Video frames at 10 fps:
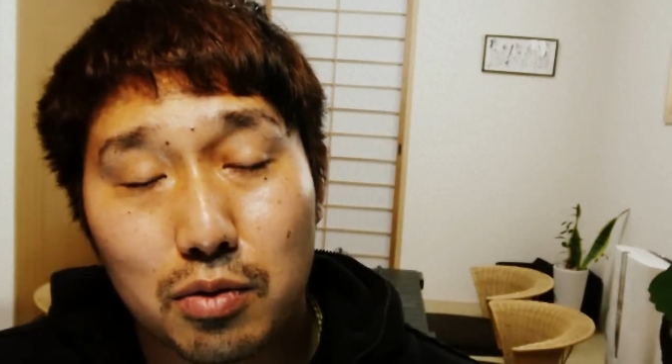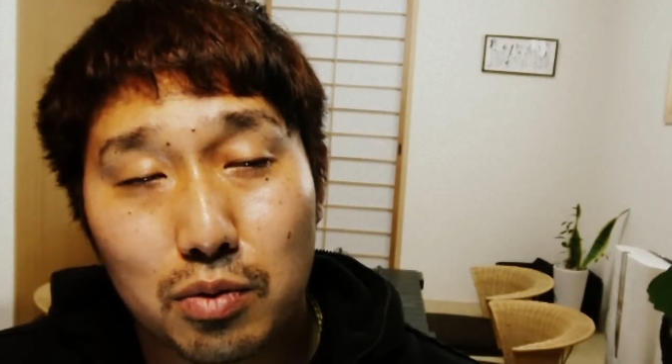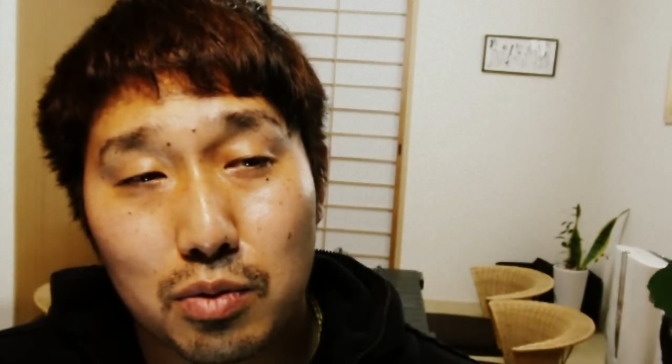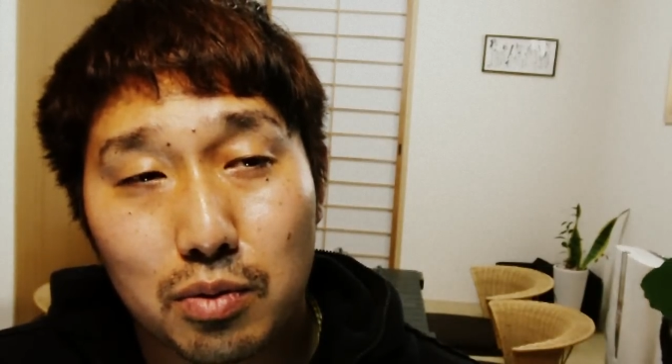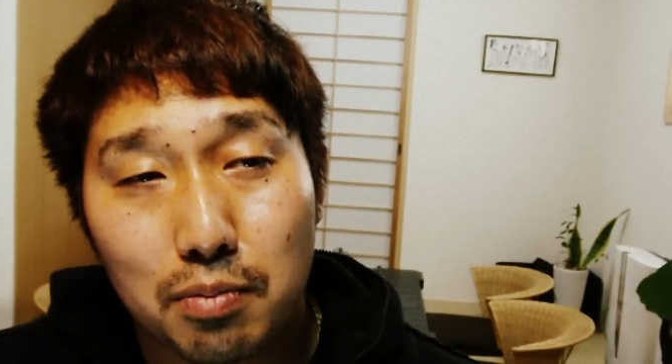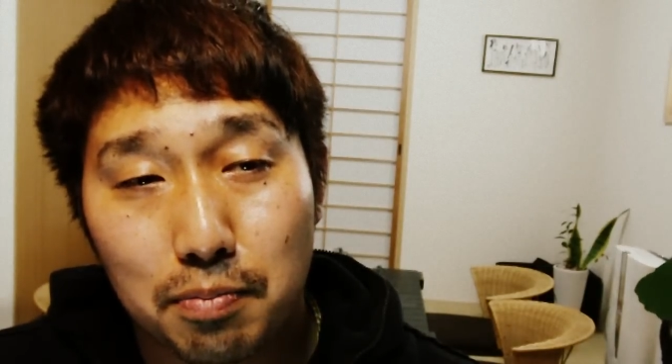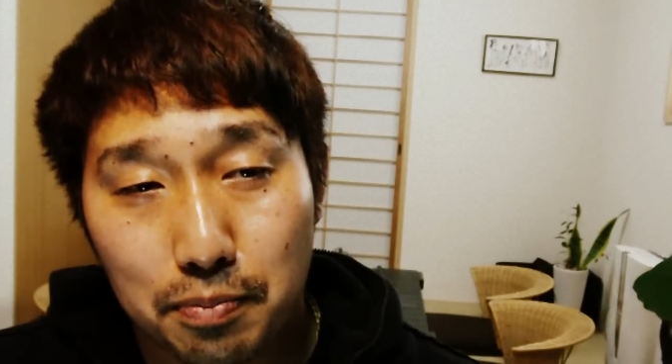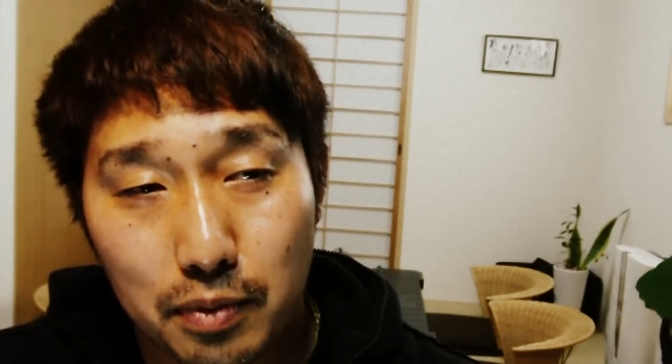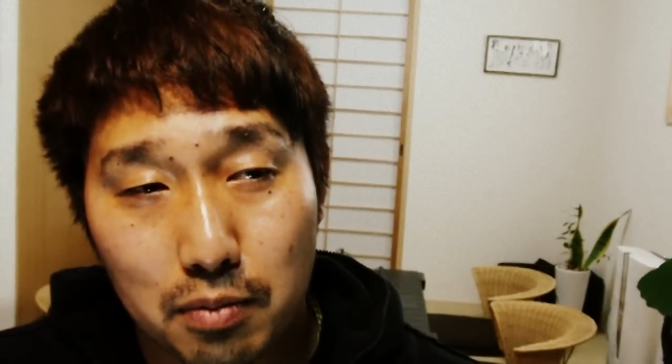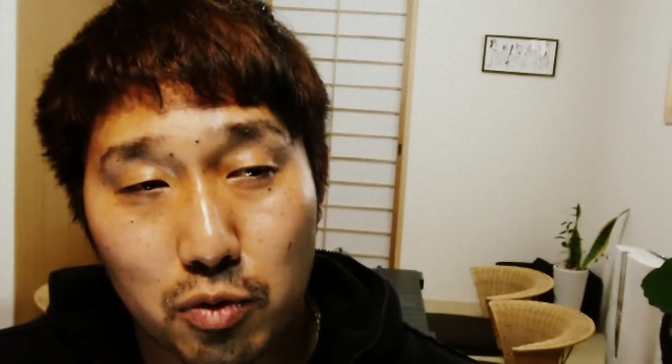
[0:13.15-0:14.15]
この
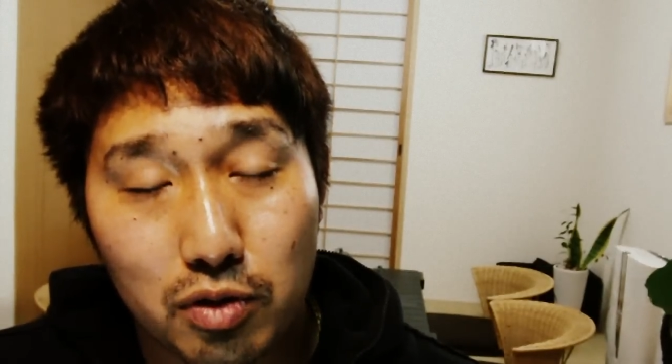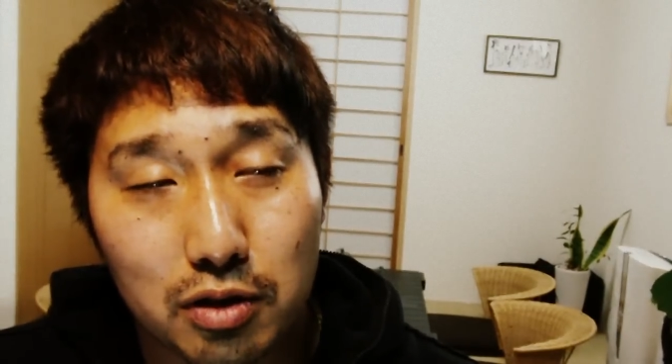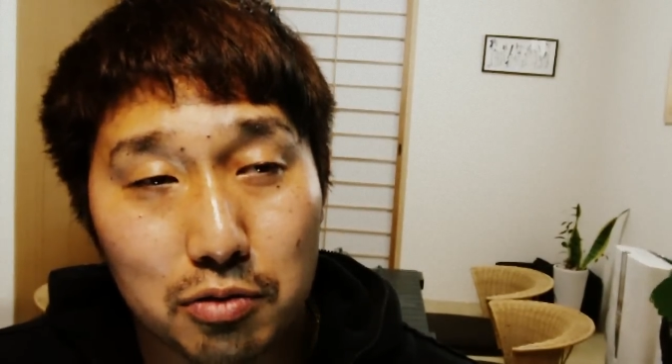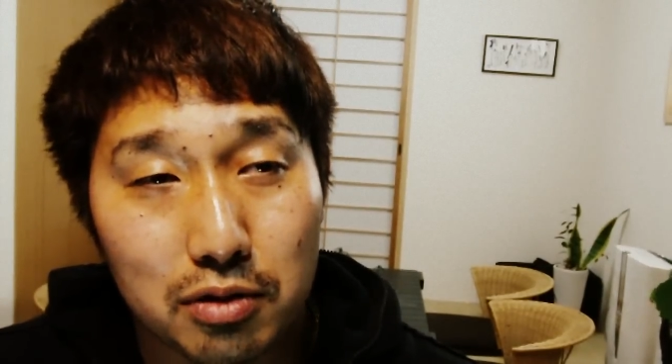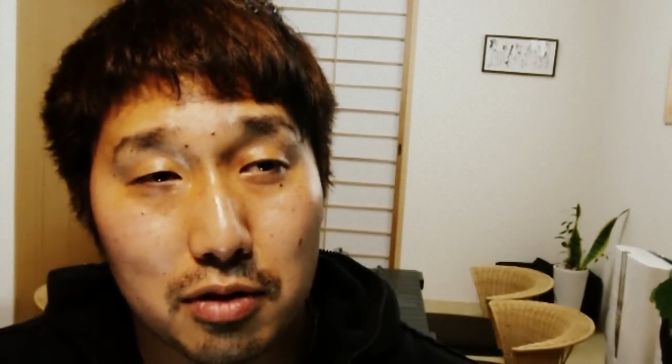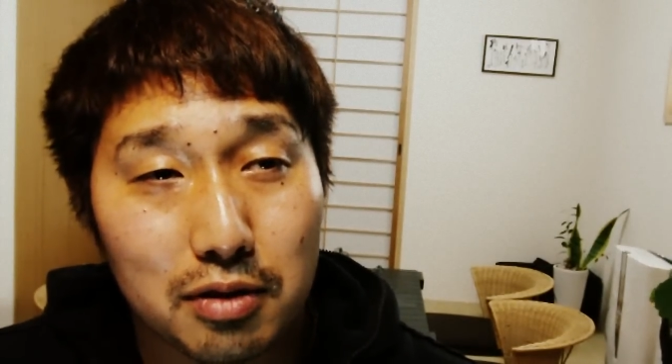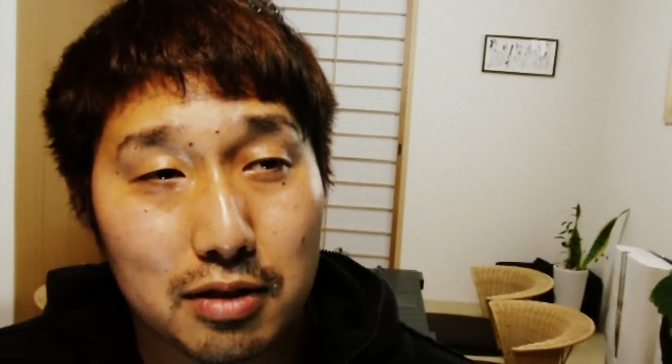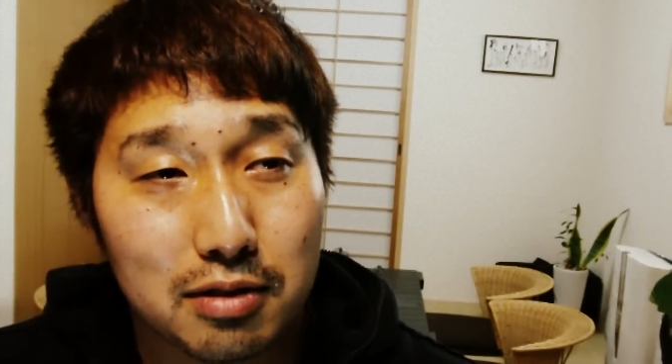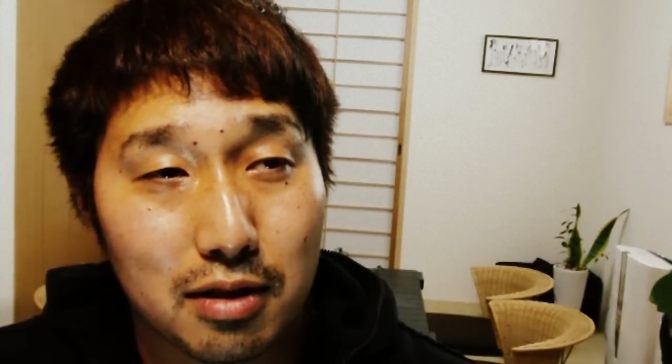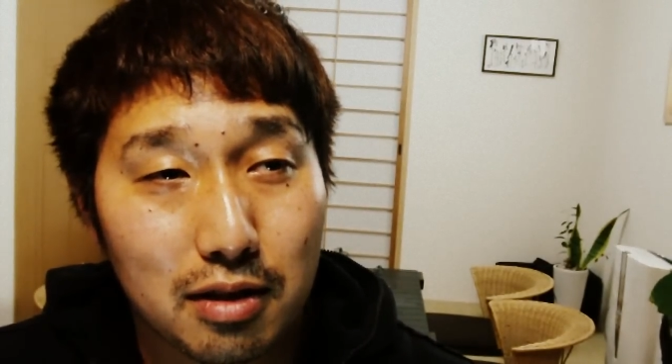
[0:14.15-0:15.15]
僕が言ってるや
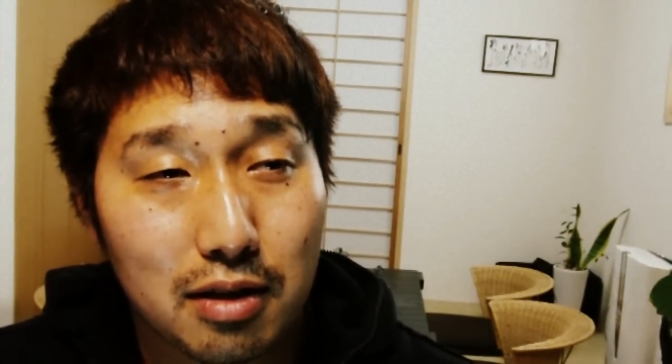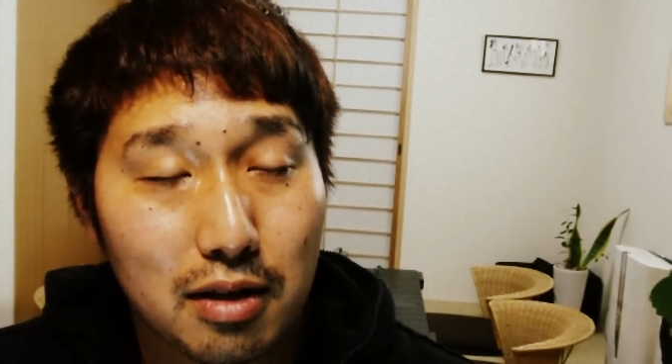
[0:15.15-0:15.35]
つで、